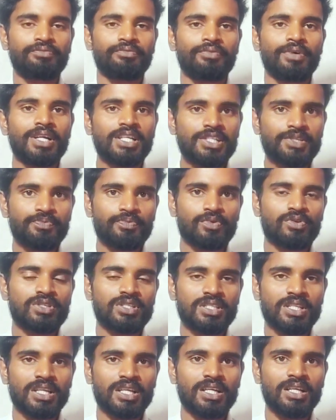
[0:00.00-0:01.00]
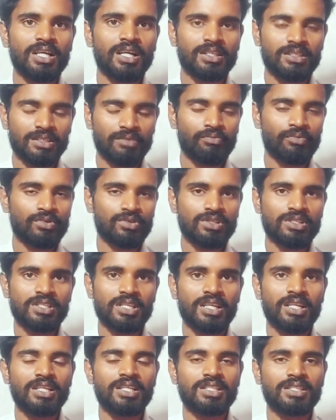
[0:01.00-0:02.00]
फास्ट प्रोसेसर है अच्छा
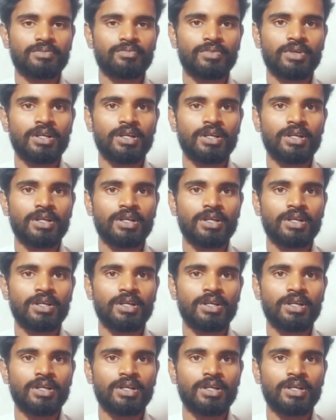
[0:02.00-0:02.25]
प्रोसेसर है इस